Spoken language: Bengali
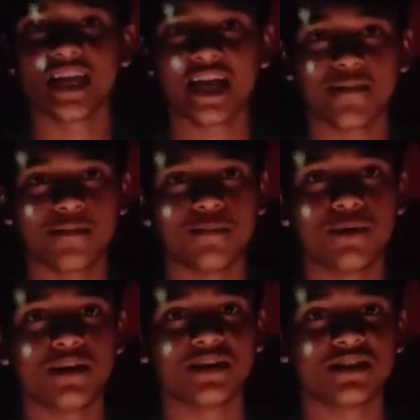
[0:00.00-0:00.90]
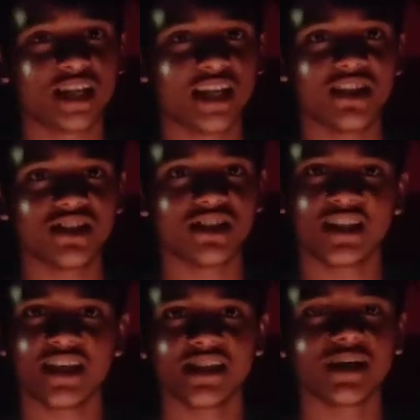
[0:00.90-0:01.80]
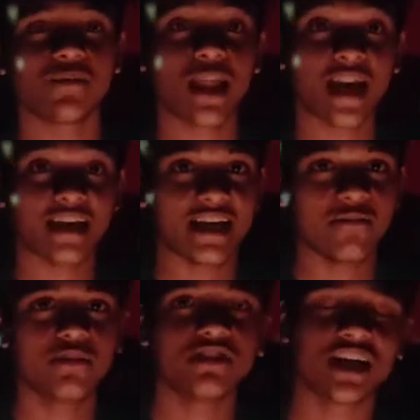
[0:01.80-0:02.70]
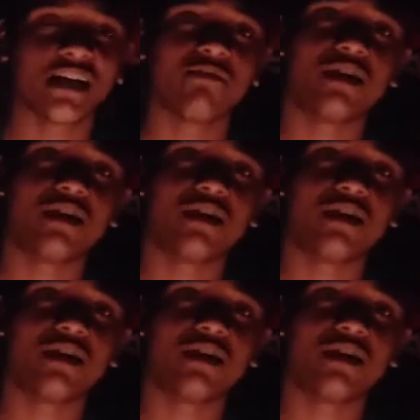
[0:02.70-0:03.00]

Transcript: ড্যাব চ্যালেঞ্জ ঠিক আছে দ্য ব্ল্যাক ড্যাব যাকে